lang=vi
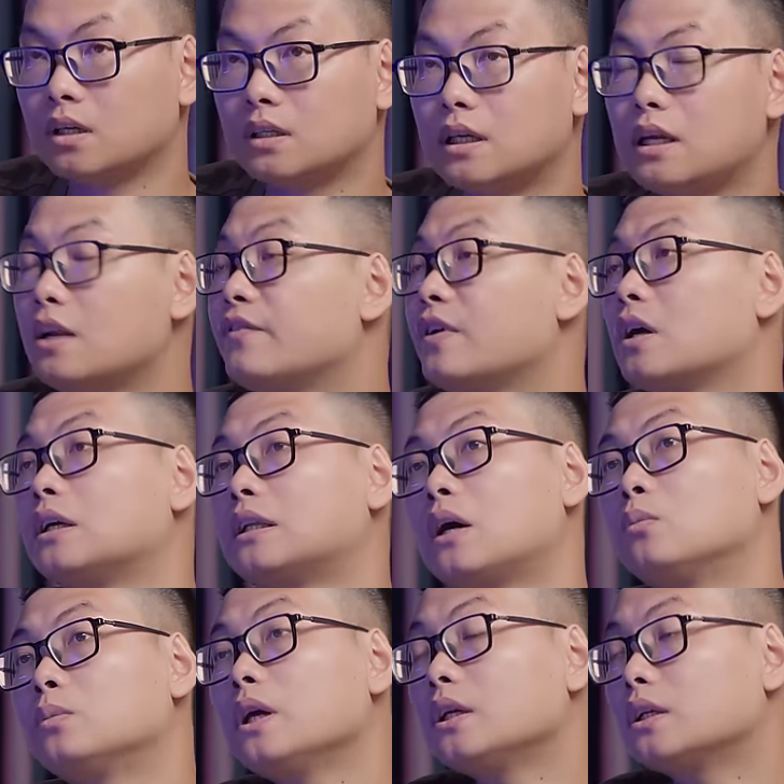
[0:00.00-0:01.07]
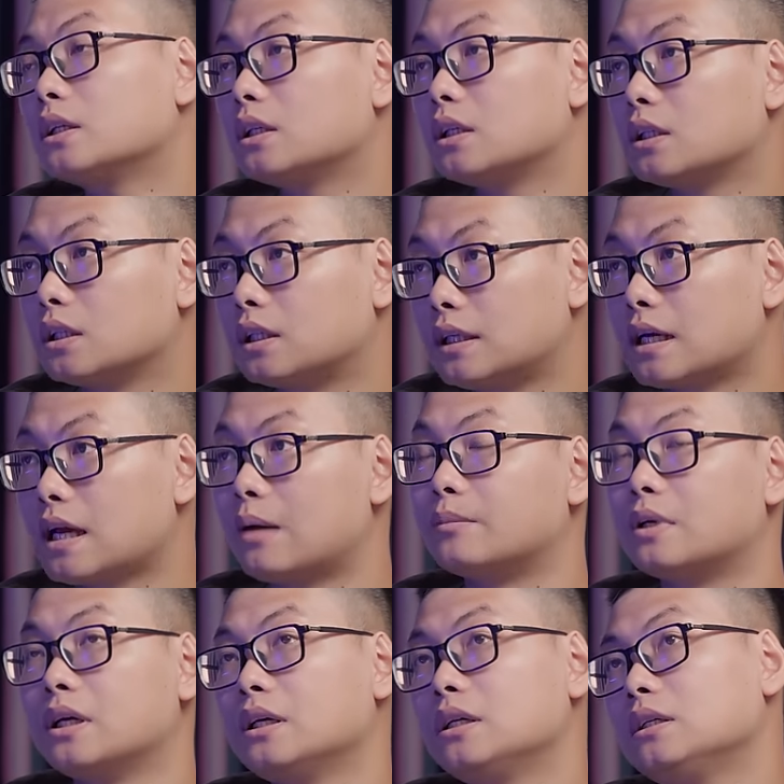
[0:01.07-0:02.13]
Thì đấy là việc người ta không thích. Người ta cảm
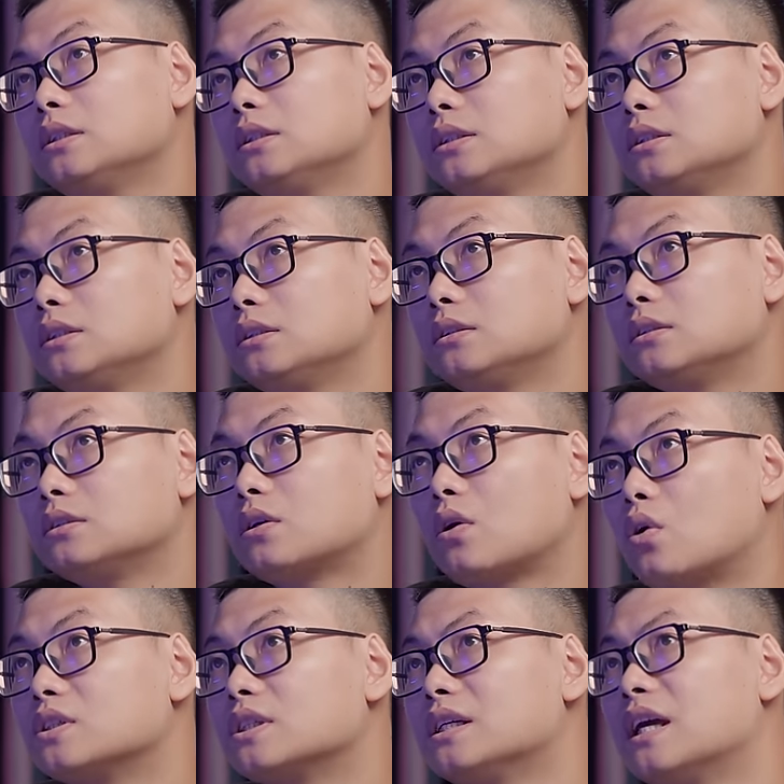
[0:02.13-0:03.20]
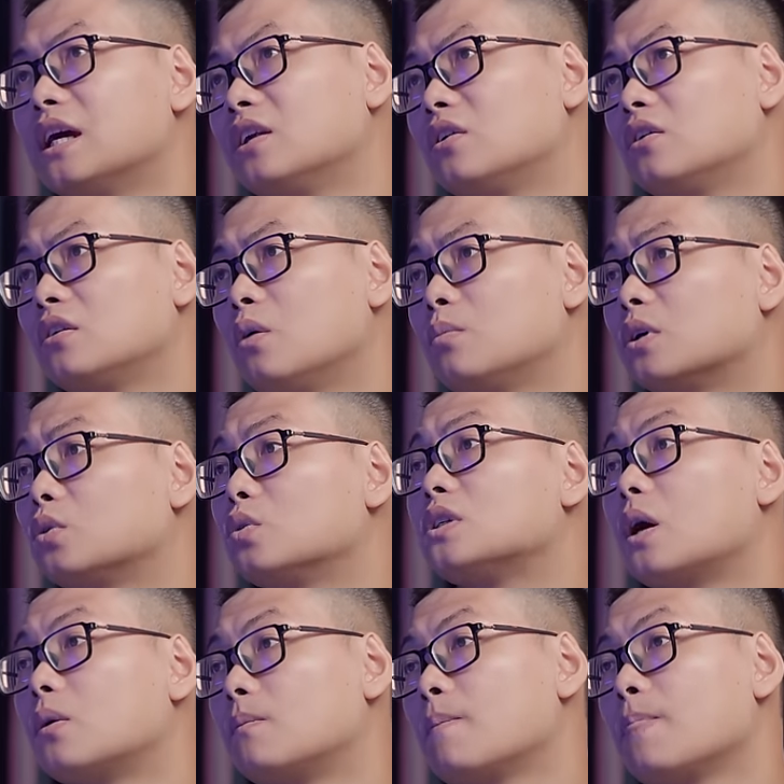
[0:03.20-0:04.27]
thấy có gì đấy nó không được tôn
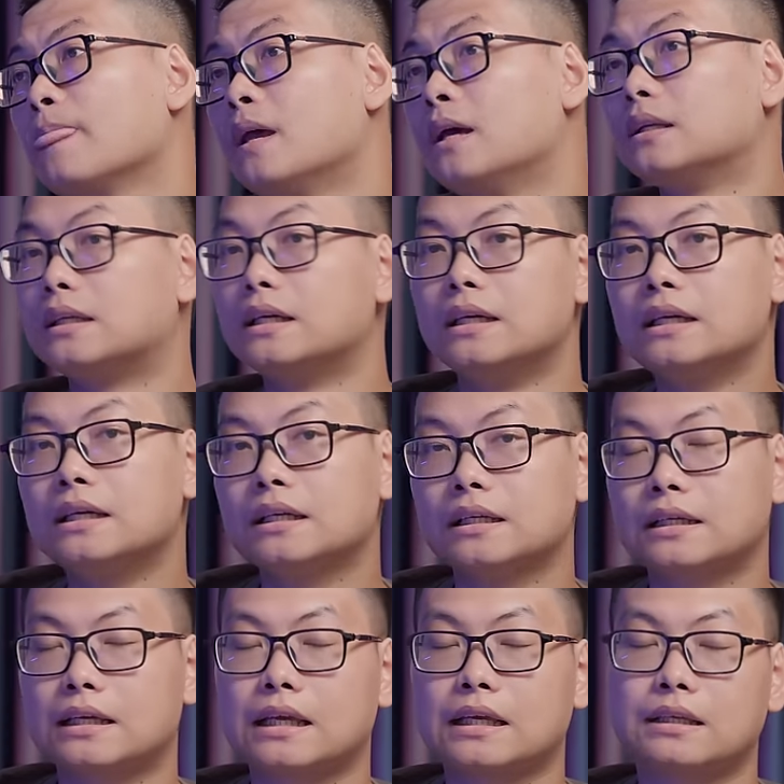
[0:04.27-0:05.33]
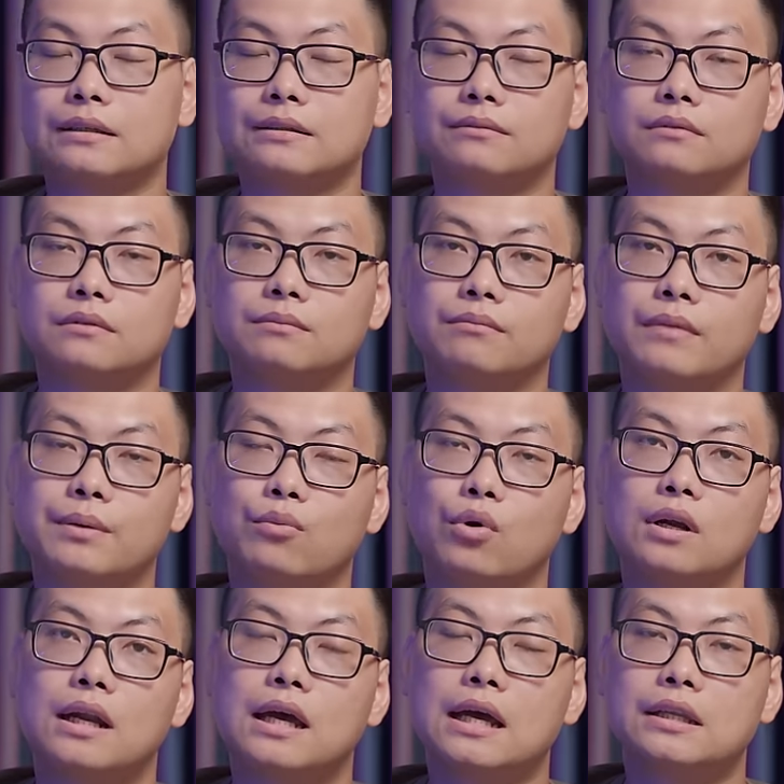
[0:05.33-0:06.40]
trọng. Thì mình
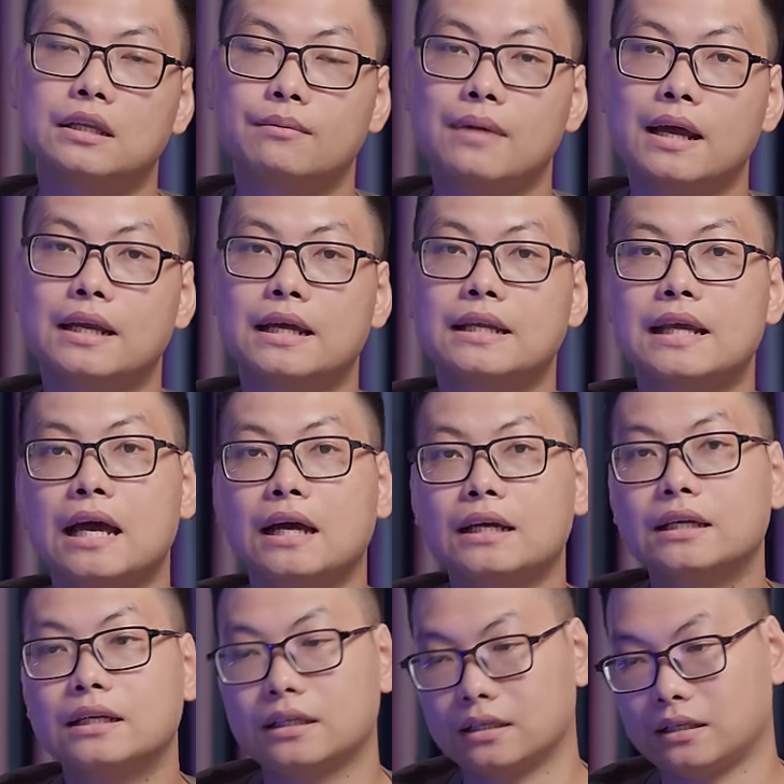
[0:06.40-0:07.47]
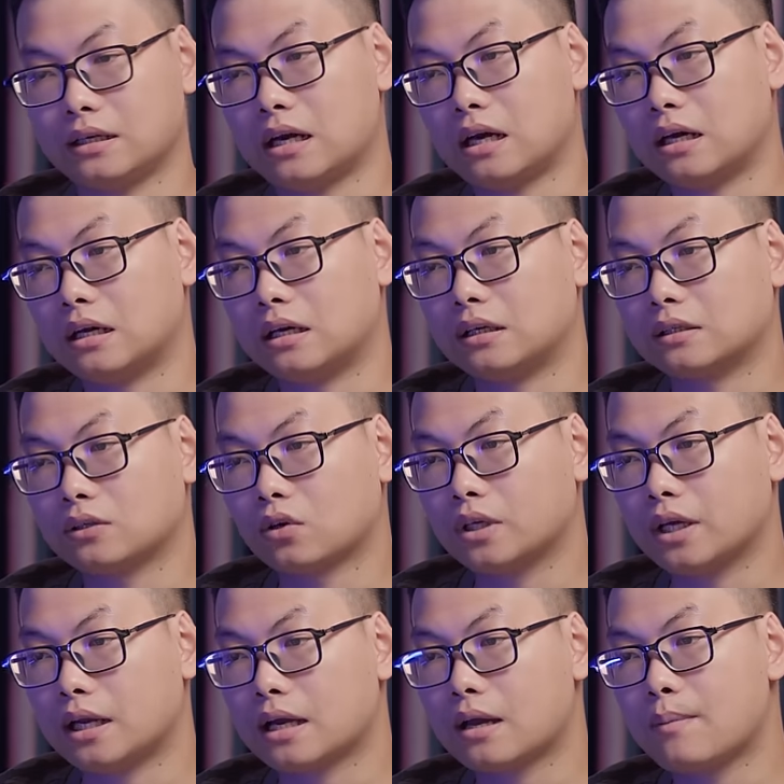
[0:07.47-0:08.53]
muốn là những bạn nghe nhạc ấy, à, có
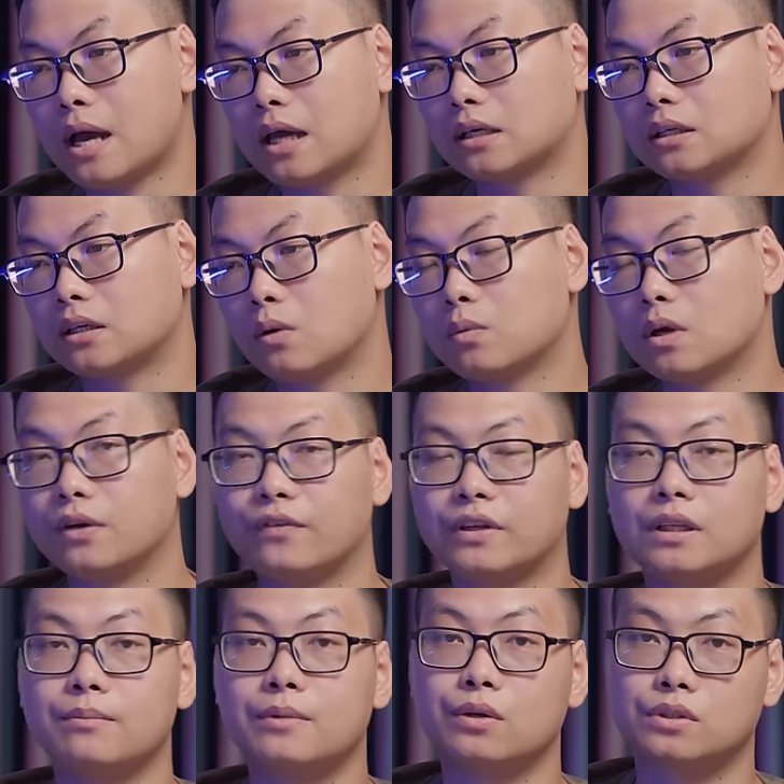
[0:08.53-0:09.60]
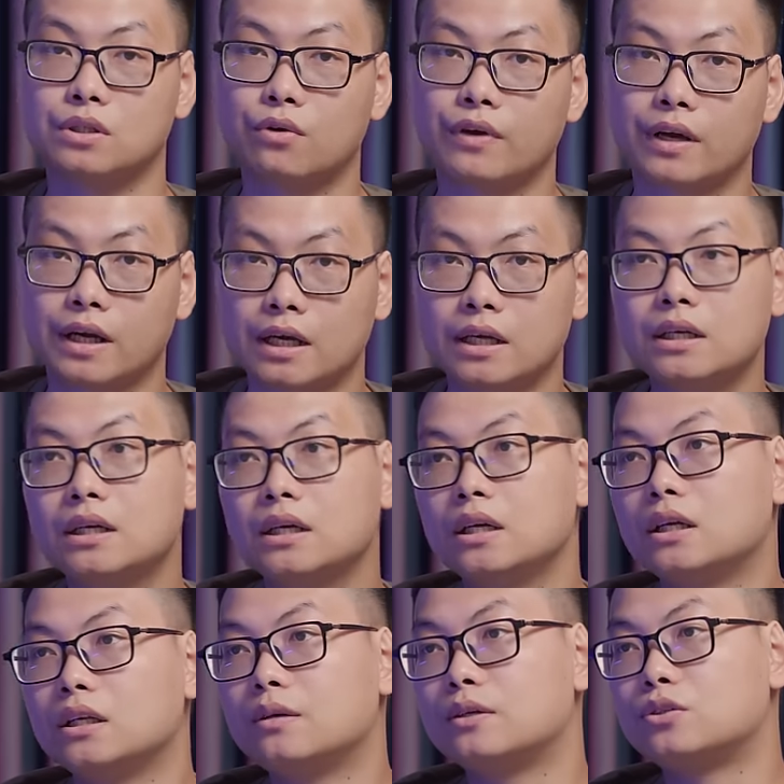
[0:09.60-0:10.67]
thể là các bạn không cần phải tìm hiểu sâu về cái đấy,
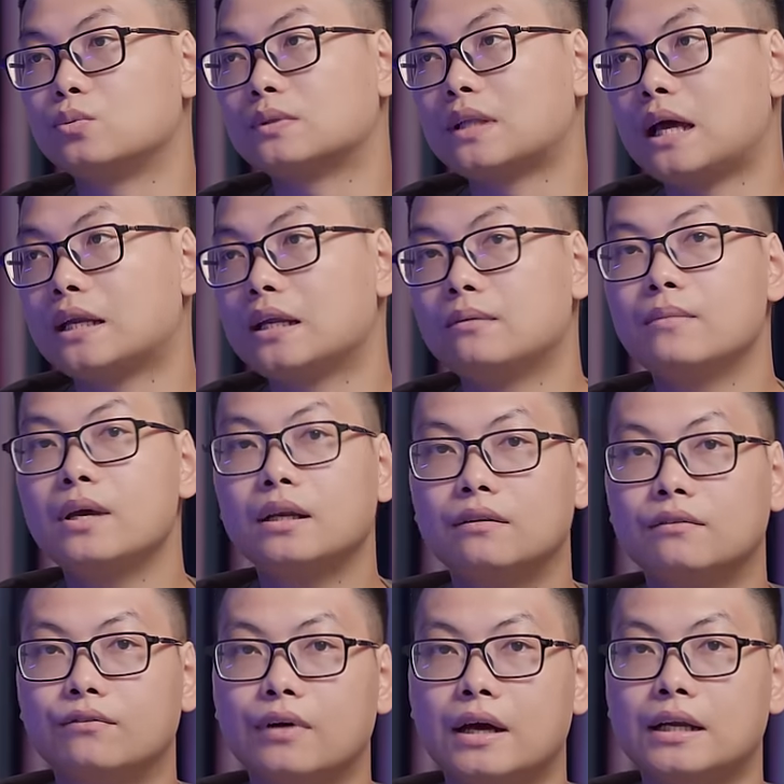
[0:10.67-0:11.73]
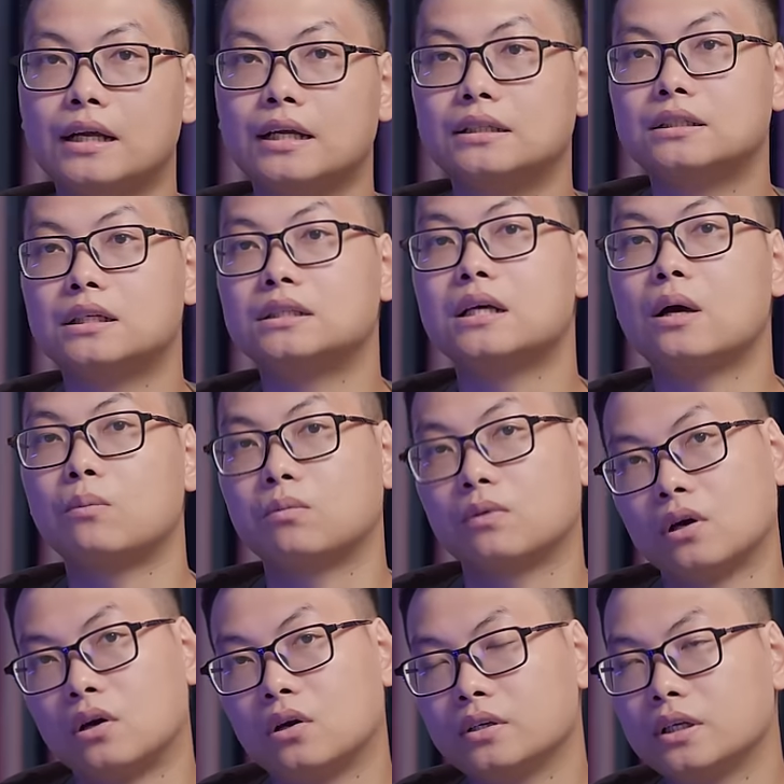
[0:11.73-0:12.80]
nhưng mà chúng ta nên biết và nên trân trọng nó.